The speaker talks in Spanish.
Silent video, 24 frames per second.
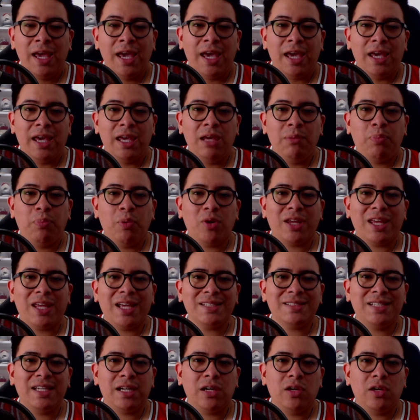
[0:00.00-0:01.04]
¿Y por qué
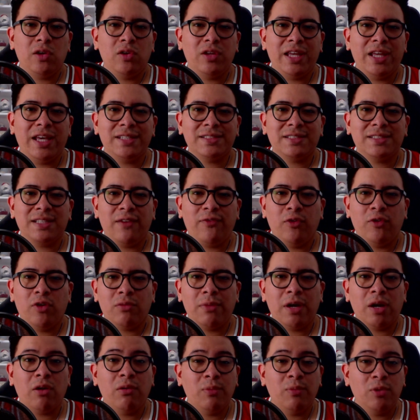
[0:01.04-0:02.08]
hacerlo de esta
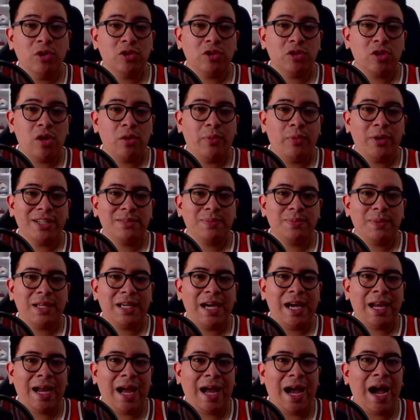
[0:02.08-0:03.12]
forma como yo se lo voy a
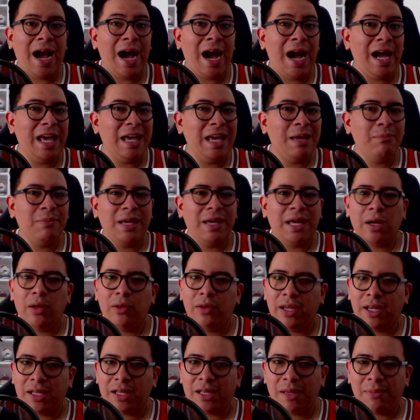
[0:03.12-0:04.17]
explicar a enviarlo
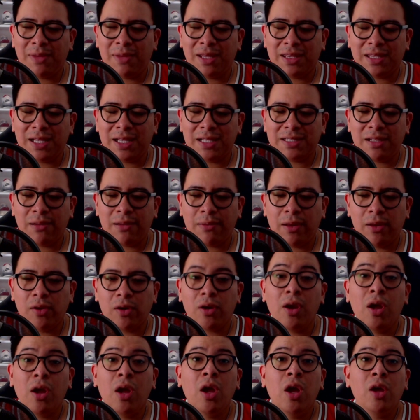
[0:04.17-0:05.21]
directamente al Salvador?
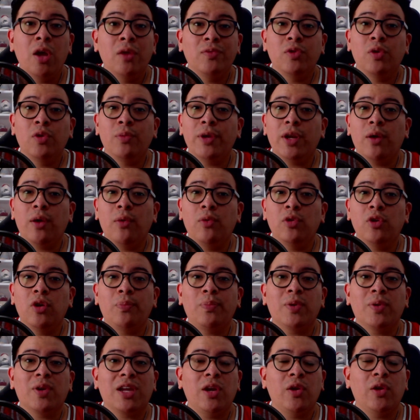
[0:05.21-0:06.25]
Número uno,
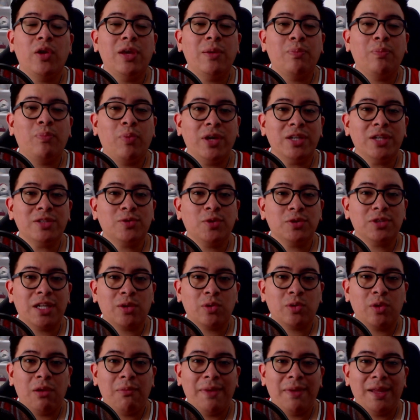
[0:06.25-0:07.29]
porque los impuestos
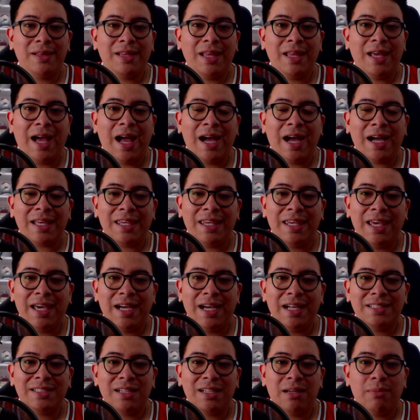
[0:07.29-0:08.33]
actualmente aquí en
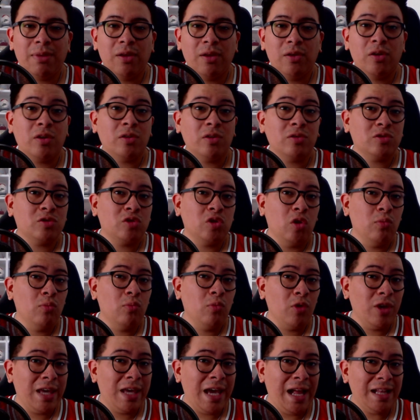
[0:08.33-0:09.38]
El Salvador son
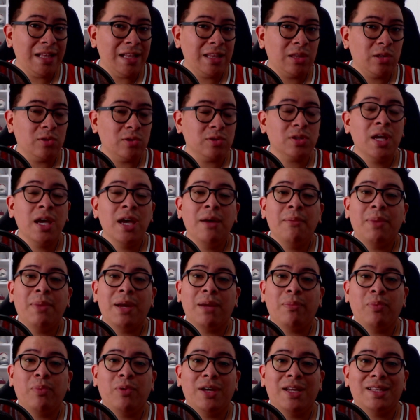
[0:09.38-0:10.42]
muy altos
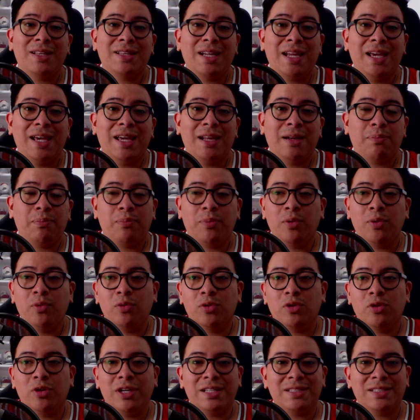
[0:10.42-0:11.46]
para poder traer
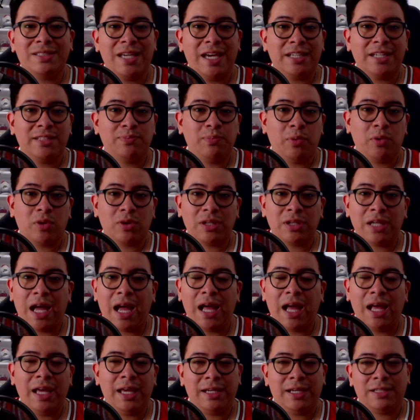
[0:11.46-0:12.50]
producto, ya sea
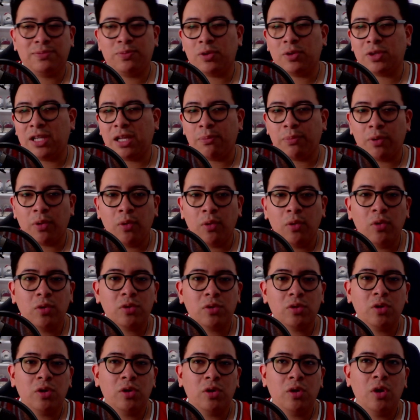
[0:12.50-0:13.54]
exportar, eh, exportar
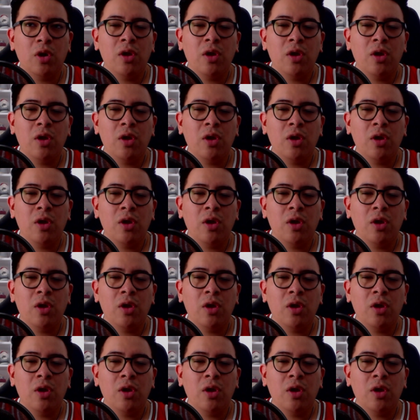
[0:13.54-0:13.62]
producto